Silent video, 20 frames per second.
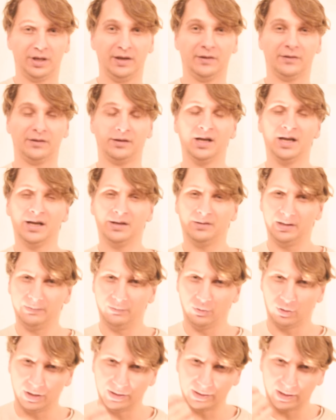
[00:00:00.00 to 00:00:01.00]
gehst,
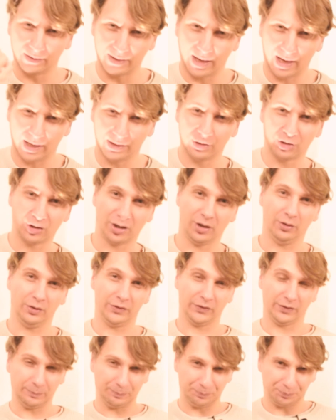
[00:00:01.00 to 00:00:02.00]
dir wirklich das
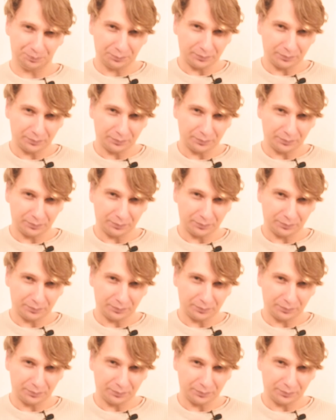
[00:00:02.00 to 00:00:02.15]
anschaust.